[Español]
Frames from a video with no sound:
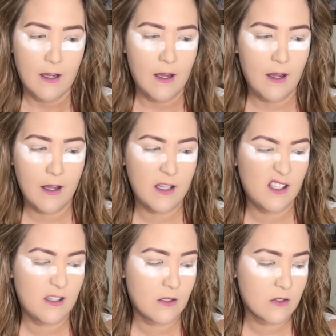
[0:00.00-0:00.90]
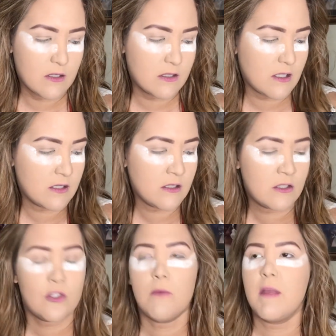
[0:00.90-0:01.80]
ay, Dios
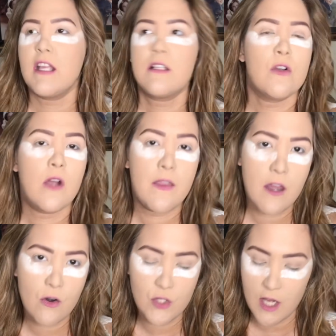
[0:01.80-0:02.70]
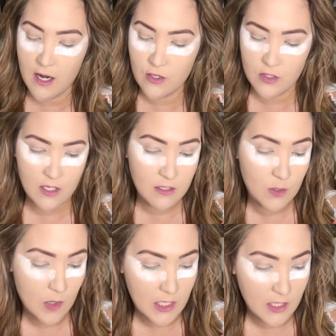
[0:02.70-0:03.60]
santo, me hizo que derrochara yo
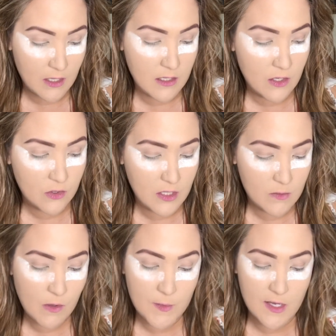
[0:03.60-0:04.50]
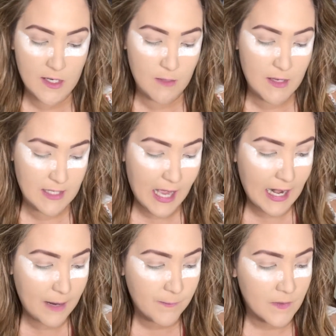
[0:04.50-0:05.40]
sensualidad y erotismo. Vamos a ver si me sale.